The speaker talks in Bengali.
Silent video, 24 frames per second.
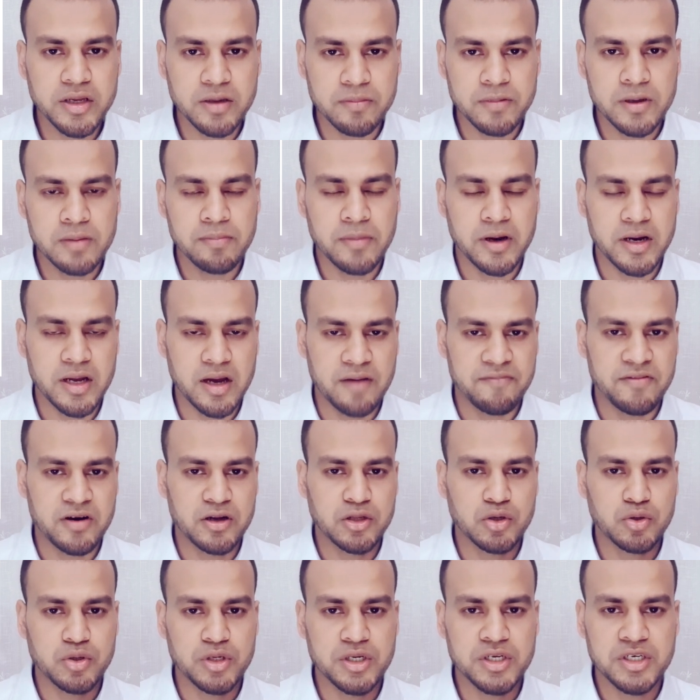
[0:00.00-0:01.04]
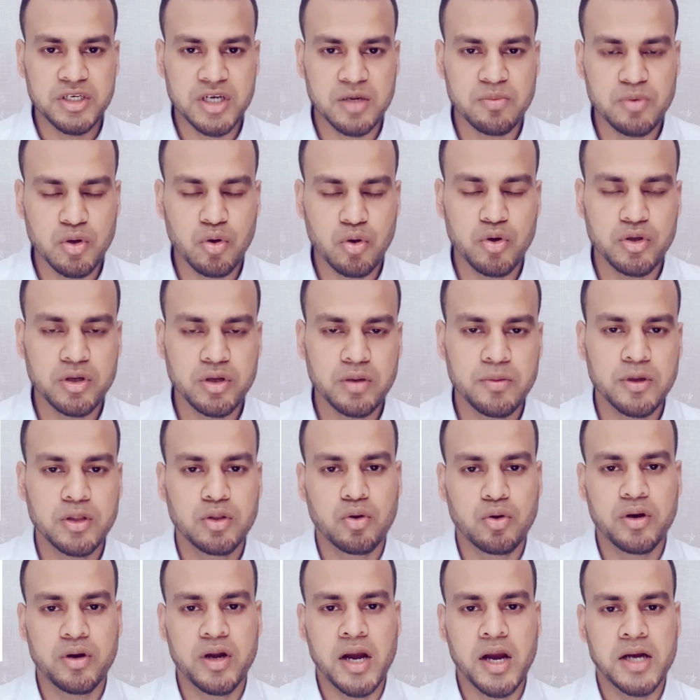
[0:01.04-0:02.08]
তো দুই হাজার উনিশে আপনি ফাতুরা
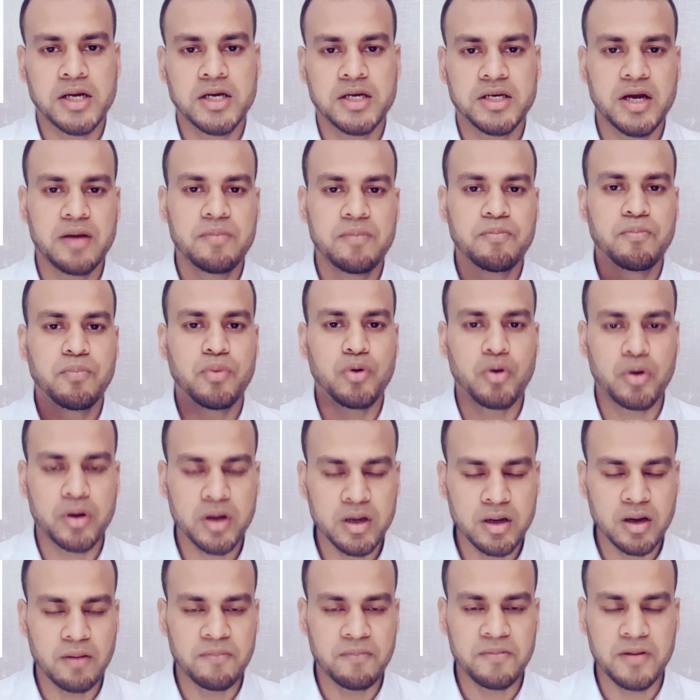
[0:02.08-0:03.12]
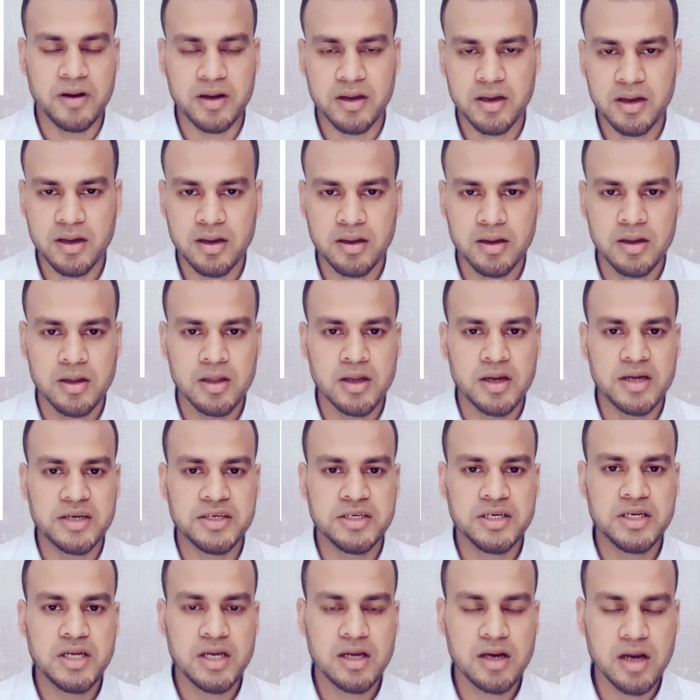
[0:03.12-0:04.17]
করছিলেন ধরেন পঞ্চাশ হাজার ইউরো
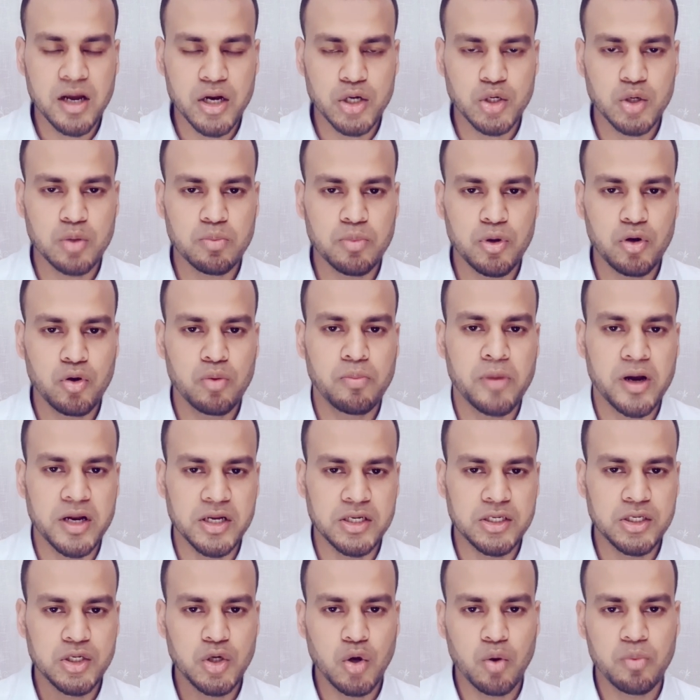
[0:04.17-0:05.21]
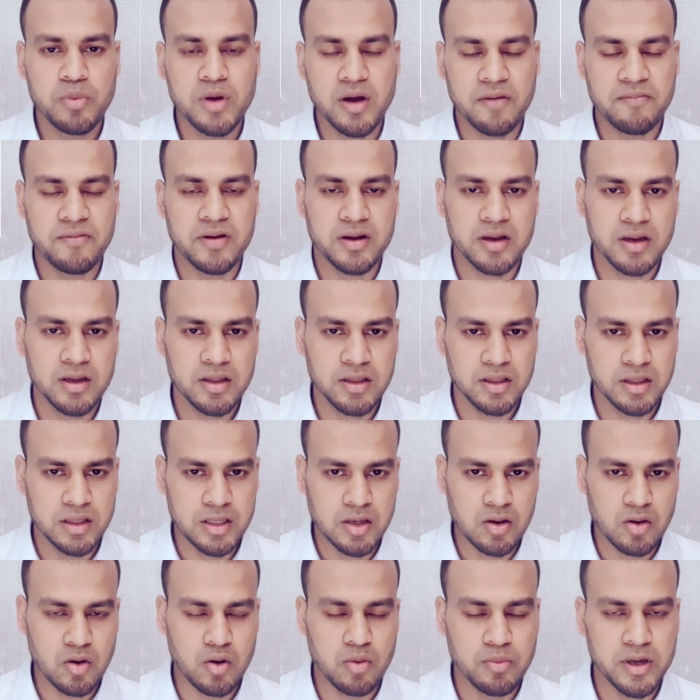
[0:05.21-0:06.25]
তাহলে দুই হাজার বিশে আপনারা করছেন বিশ
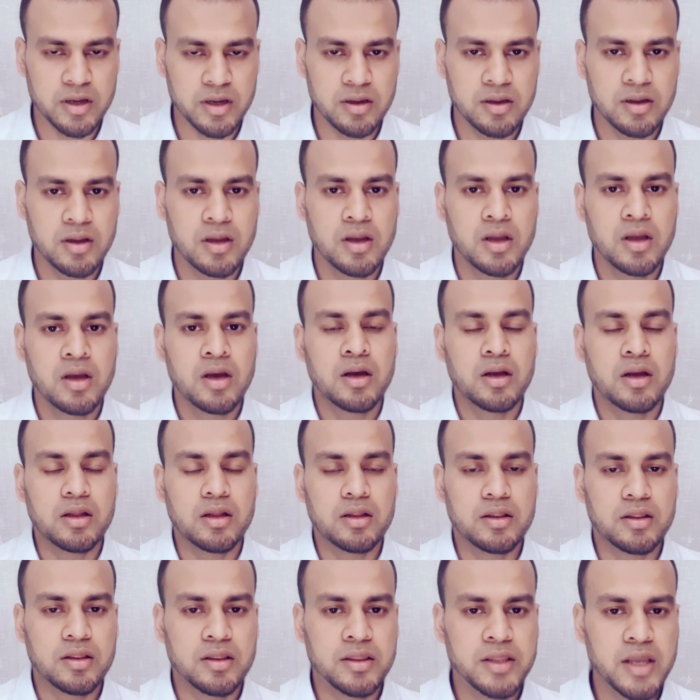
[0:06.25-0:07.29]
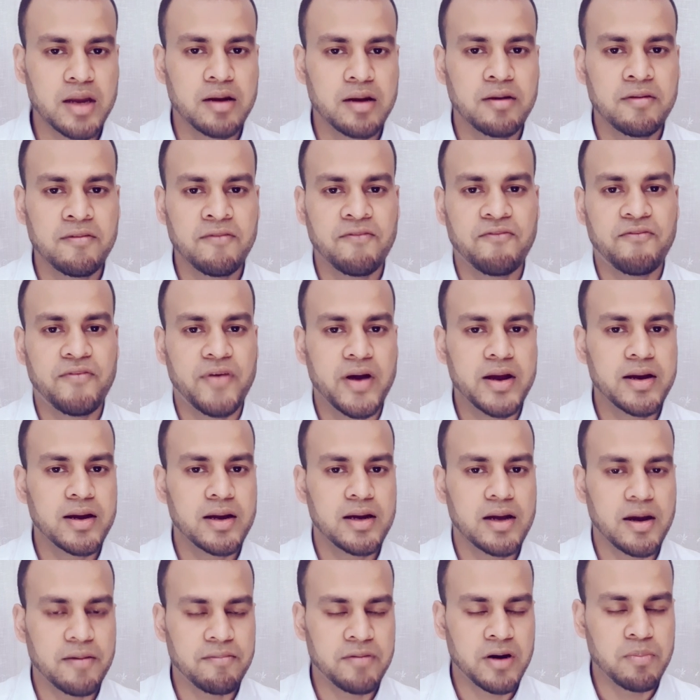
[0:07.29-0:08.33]
হাজার ইউরো তো সেই ক্ষেত্রে আপনার এখানে
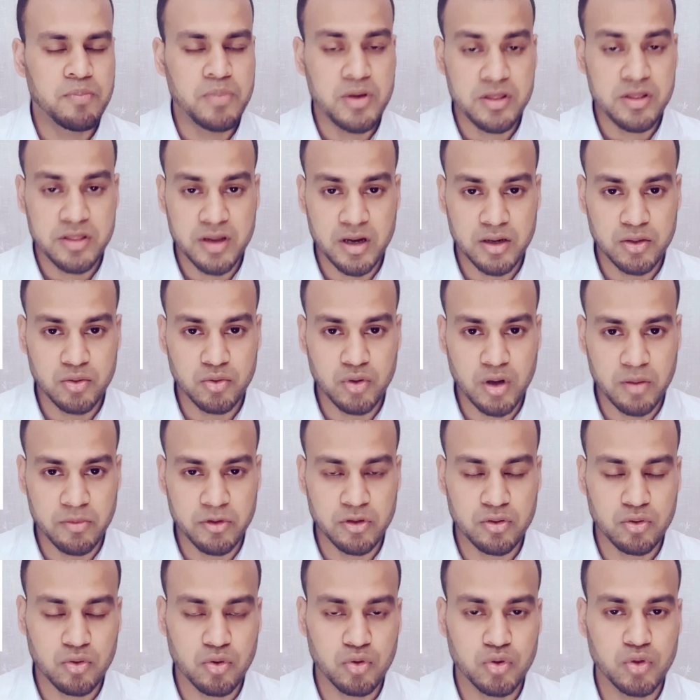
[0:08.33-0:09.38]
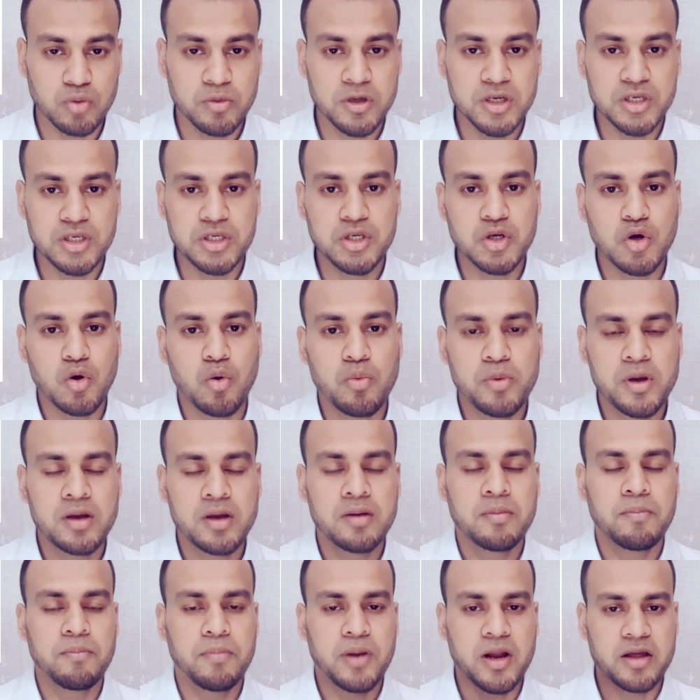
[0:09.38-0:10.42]
ডিফারেন্টটা কত তিরিশ হাজার ইউরো আপনার দুই
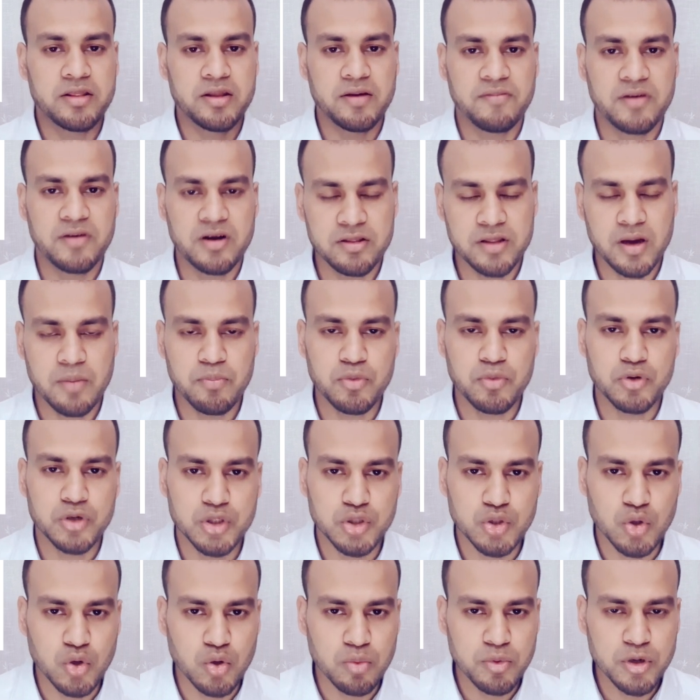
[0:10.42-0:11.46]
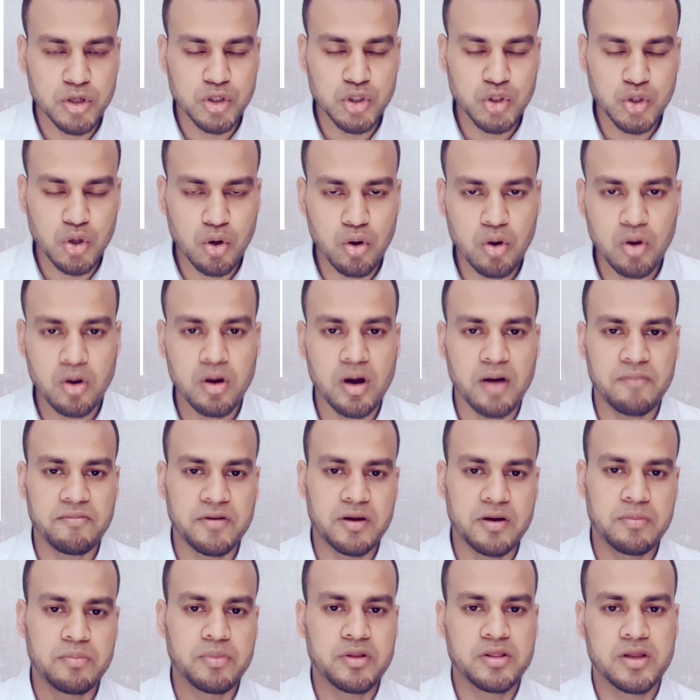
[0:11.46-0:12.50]
হাজার উনিশে করছিলেন পঞ্চাশ হাজার
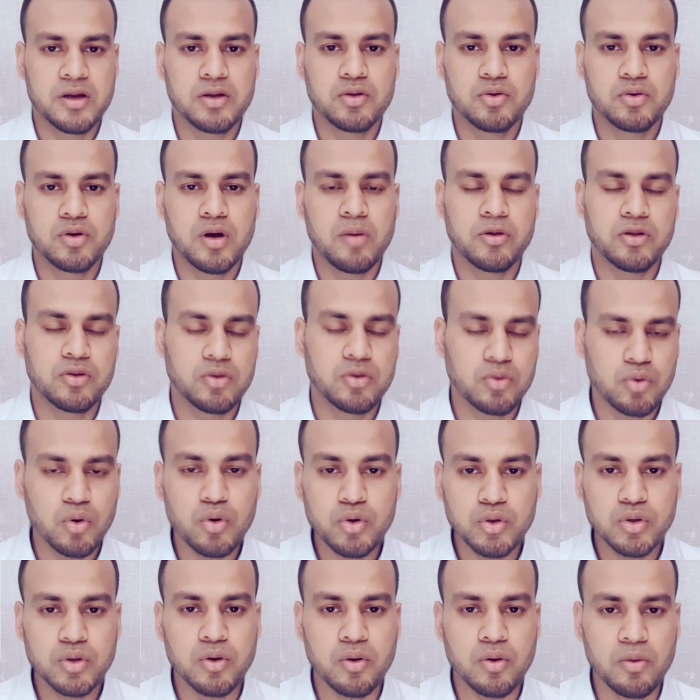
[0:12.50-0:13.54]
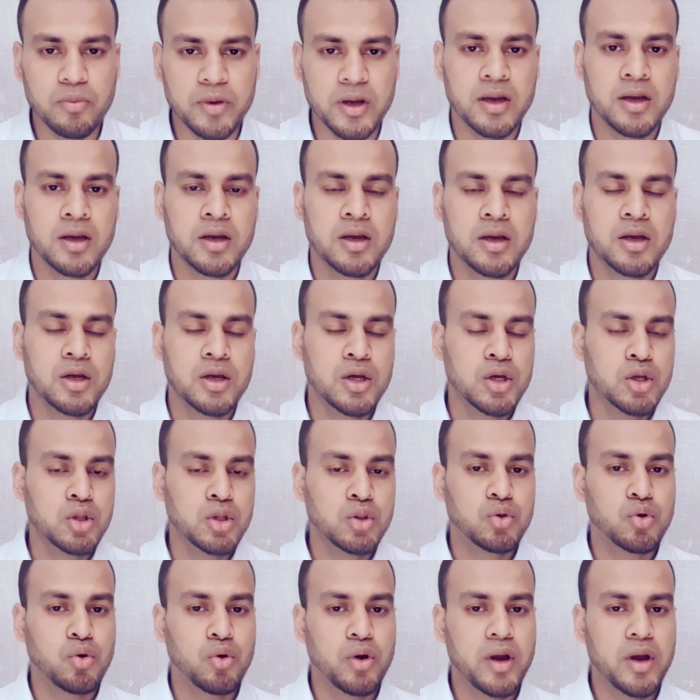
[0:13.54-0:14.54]
আর দুই হাজার বিশে করছেন আপনার কত